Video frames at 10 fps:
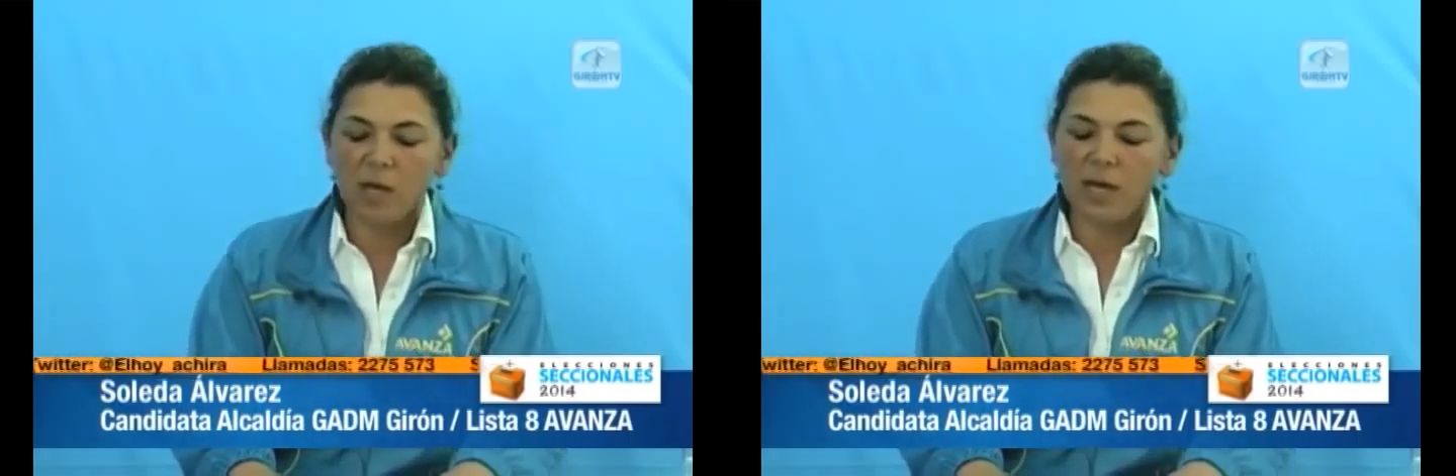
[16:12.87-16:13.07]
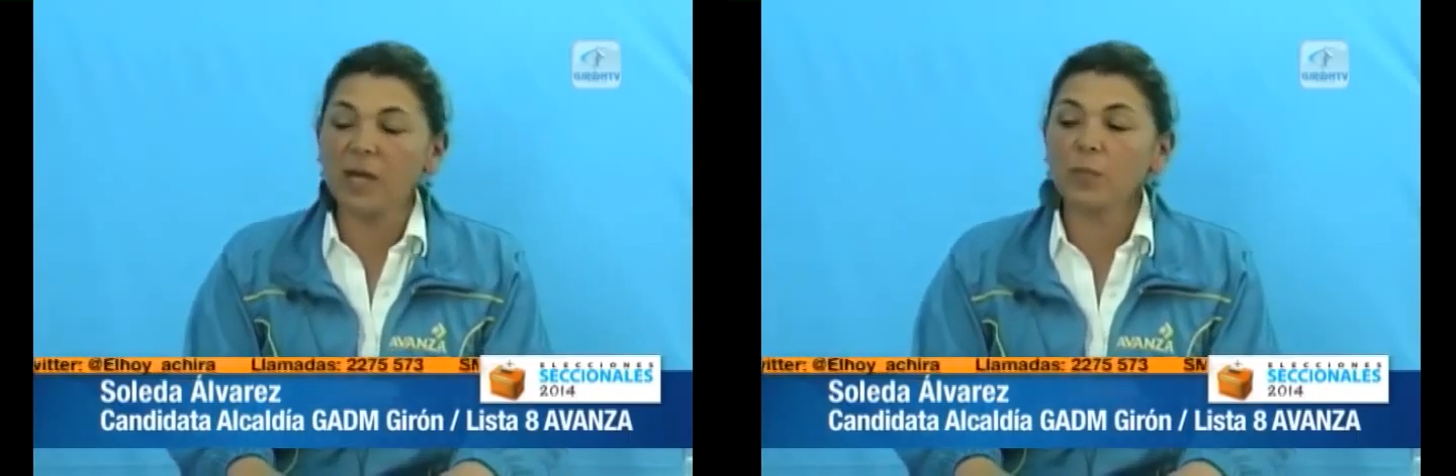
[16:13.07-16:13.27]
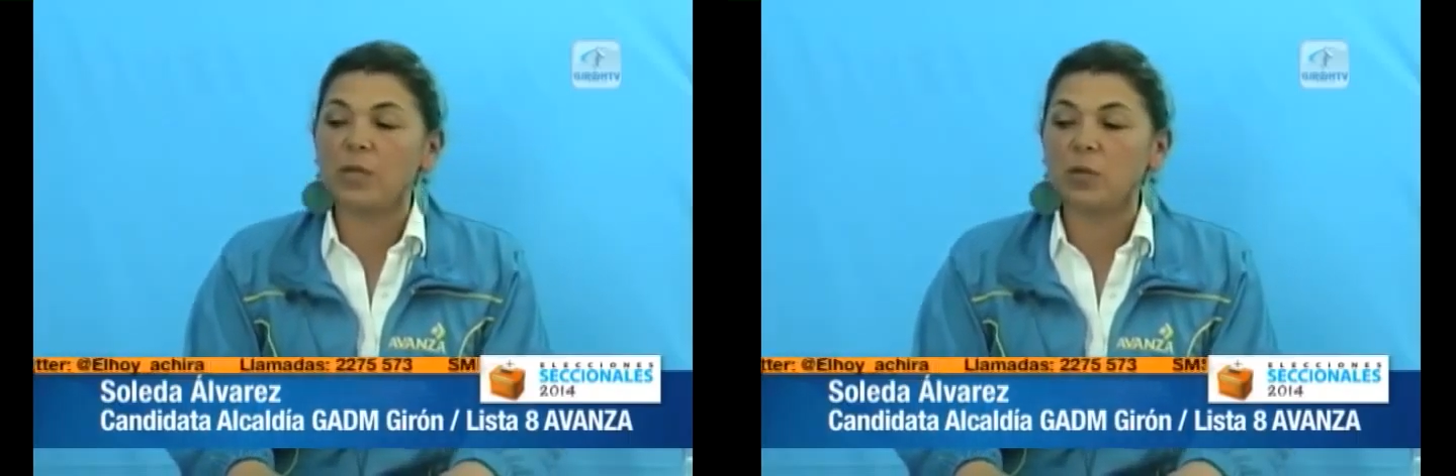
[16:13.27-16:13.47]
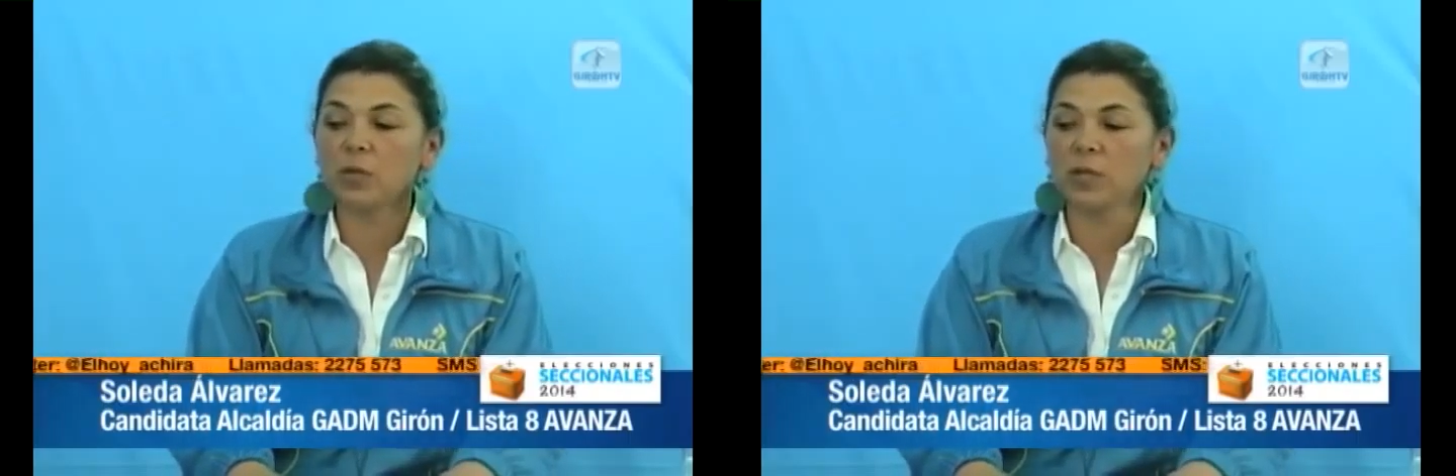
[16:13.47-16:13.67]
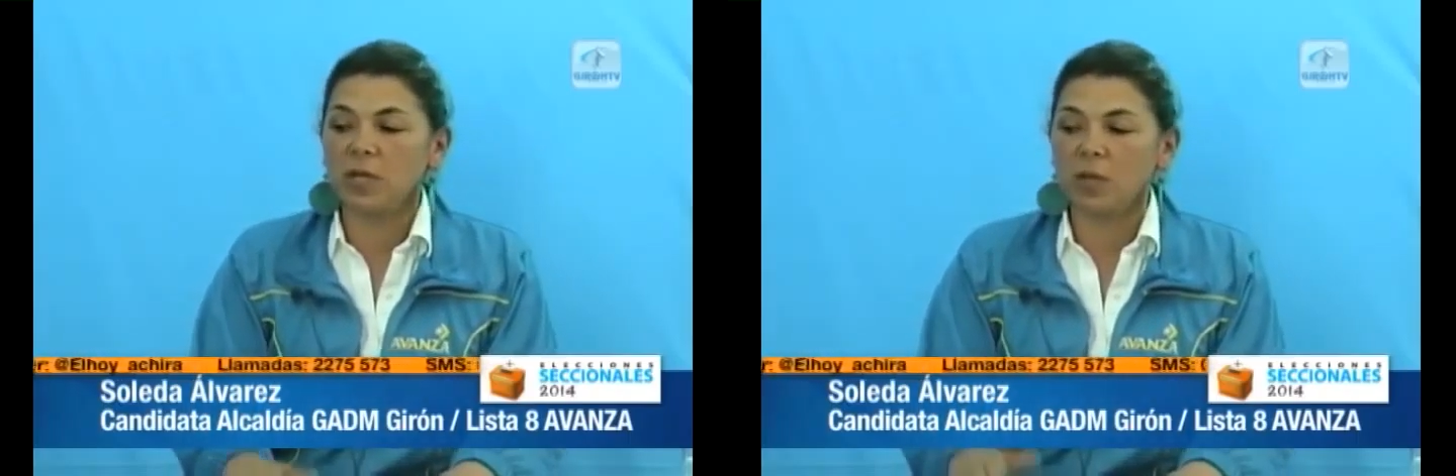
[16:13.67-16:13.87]
a la
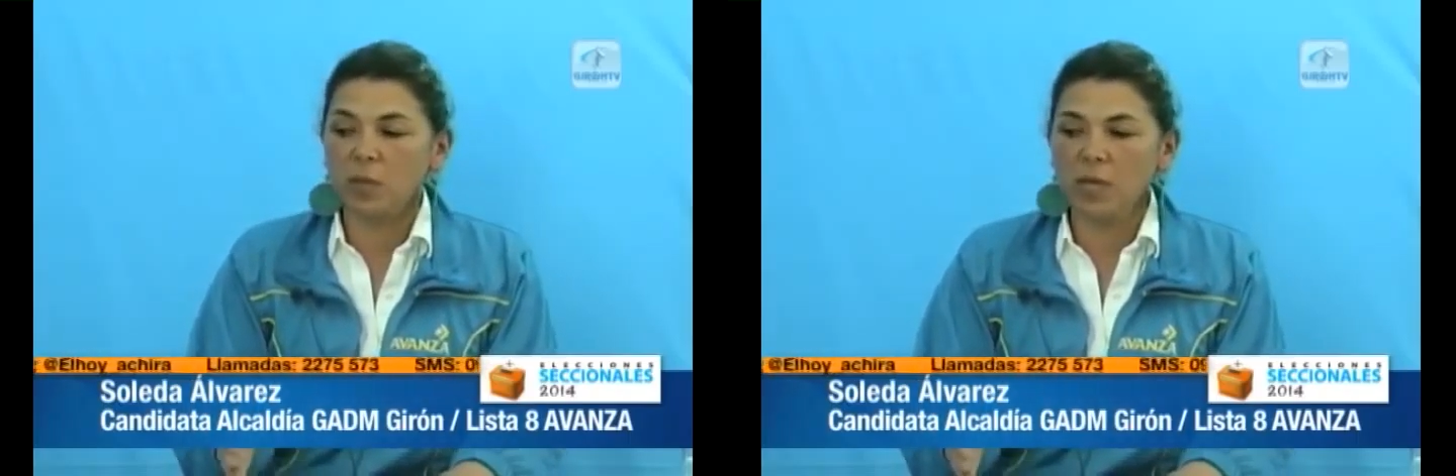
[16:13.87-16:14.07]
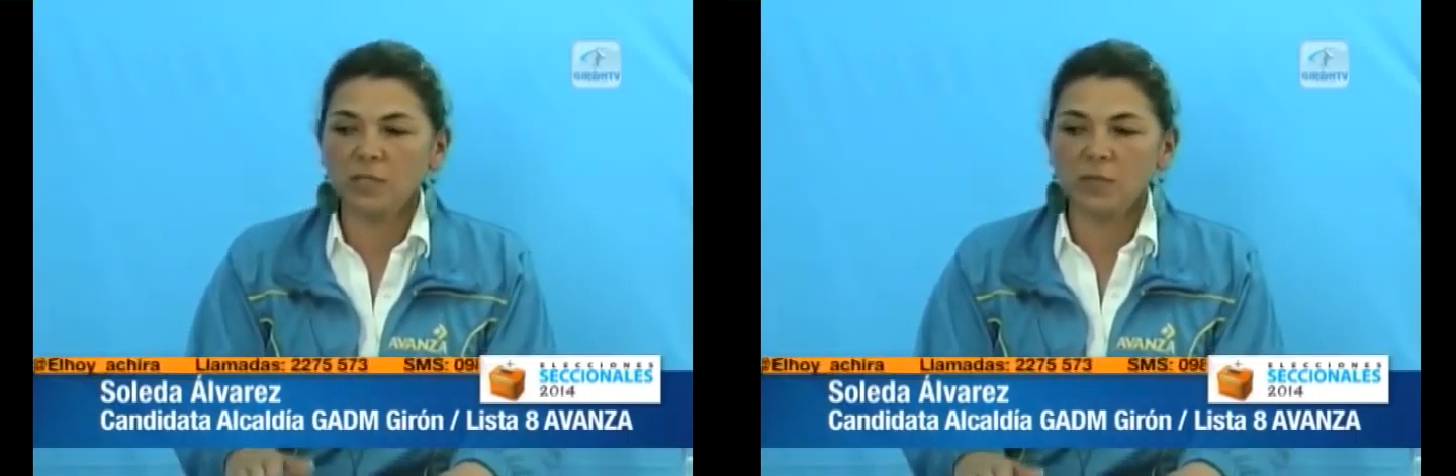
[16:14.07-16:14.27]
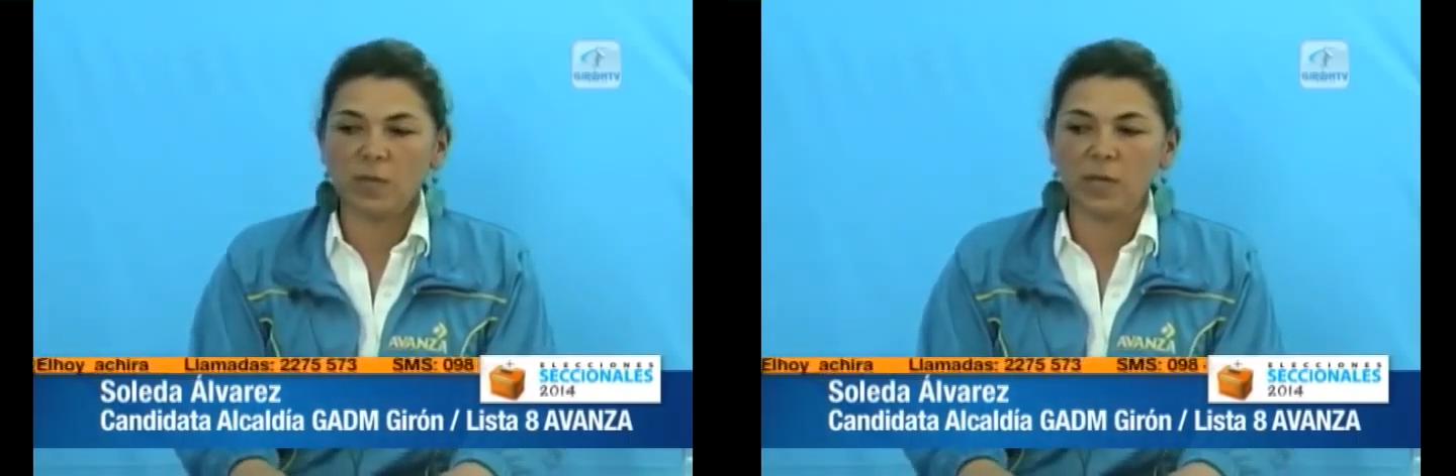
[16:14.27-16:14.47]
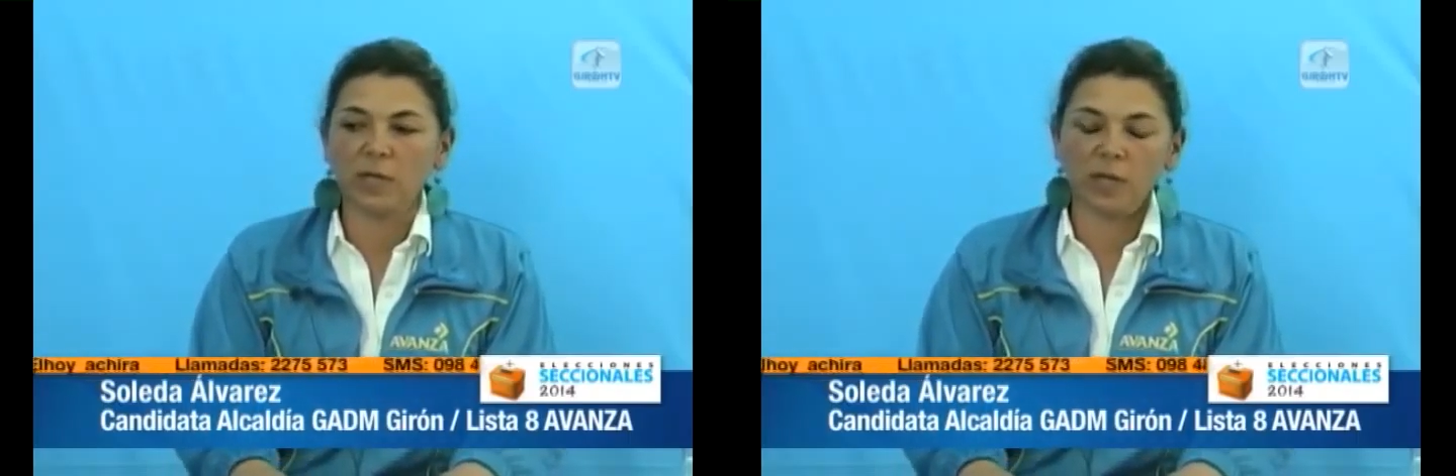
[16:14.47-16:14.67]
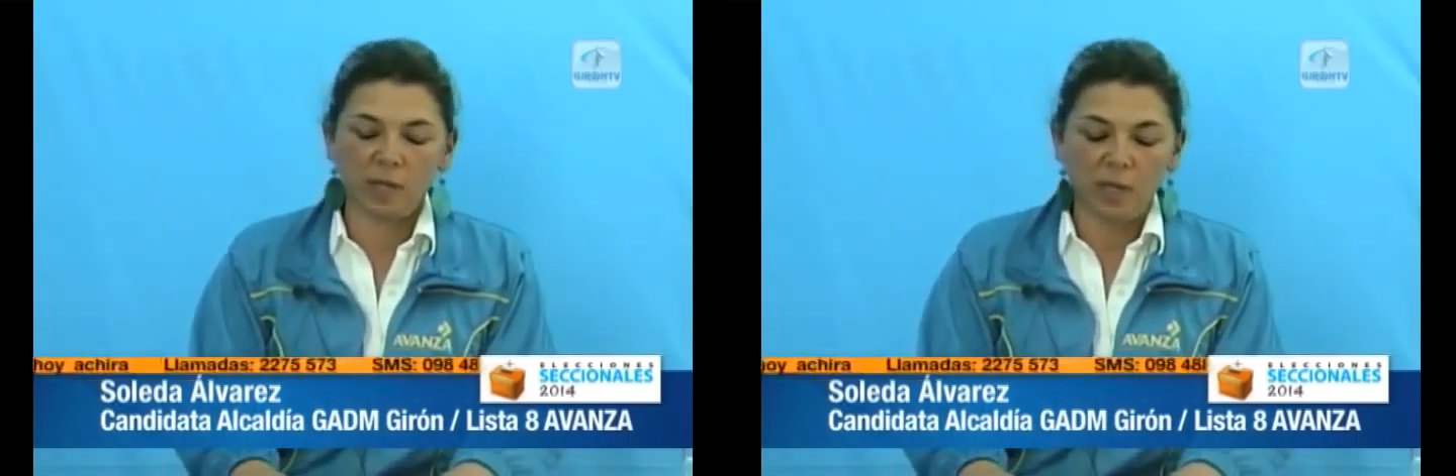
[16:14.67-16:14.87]
pregunta que me hace para
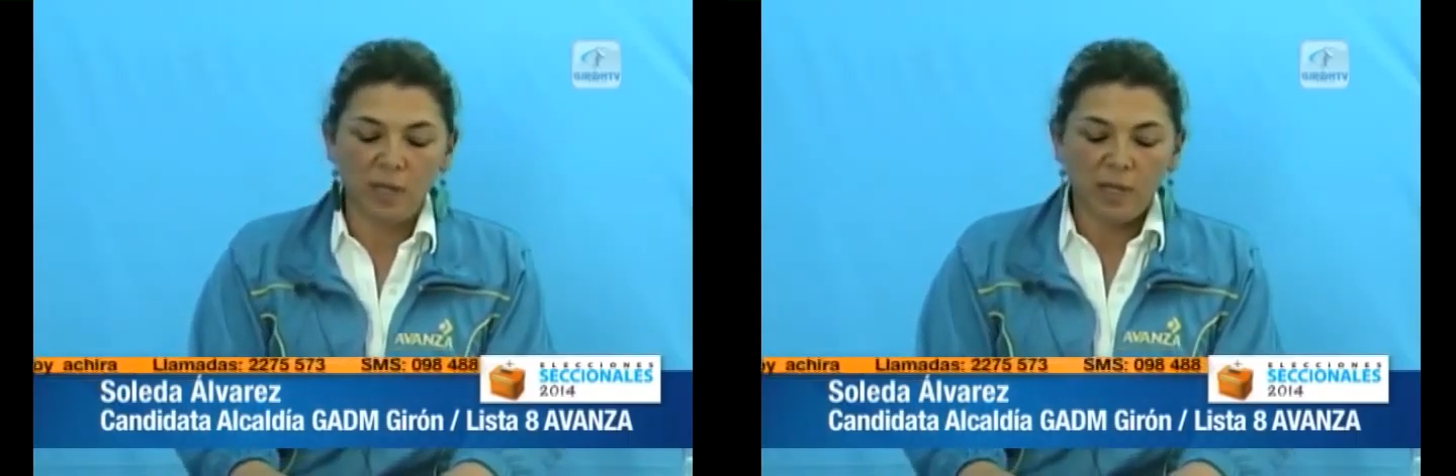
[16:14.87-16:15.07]
que